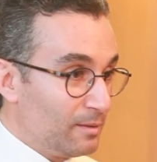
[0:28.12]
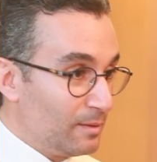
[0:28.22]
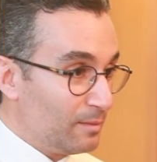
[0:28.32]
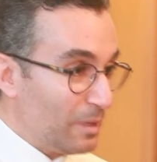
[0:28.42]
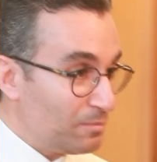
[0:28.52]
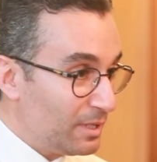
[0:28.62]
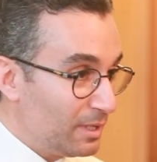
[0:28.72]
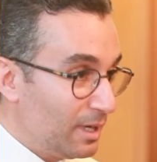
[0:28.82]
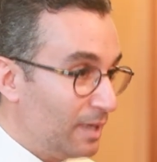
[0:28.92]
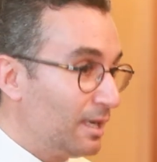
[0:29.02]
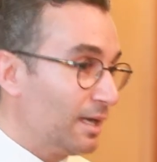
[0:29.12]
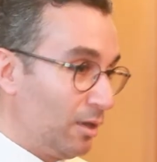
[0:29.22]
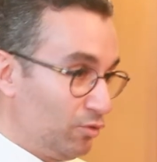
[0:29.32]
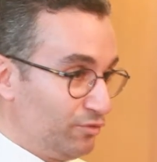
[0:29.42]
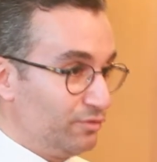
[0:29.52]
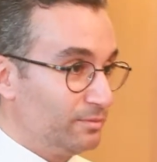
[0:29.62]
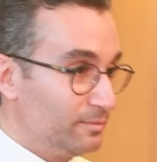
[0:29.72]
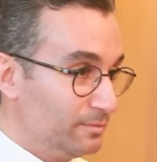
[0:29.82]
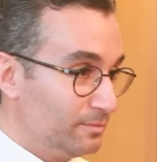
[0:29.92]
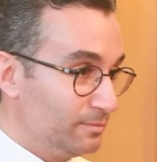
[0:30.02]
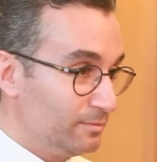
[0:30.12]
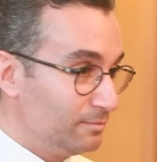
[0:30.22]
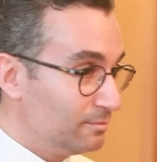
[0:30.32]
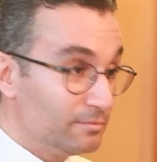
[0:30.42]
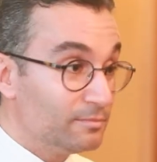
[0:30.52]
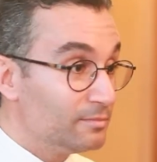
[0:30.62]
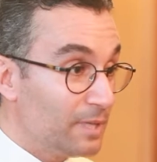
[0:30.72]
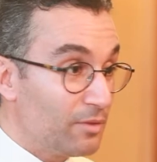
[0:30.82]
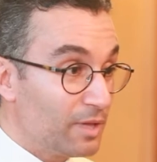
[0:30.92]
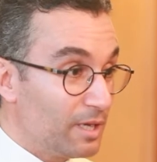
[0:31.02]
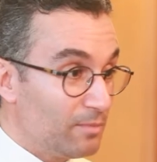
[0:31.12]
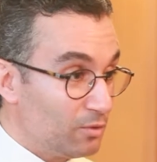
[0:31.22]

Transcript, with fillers: مبني على الخوف هذه كلمه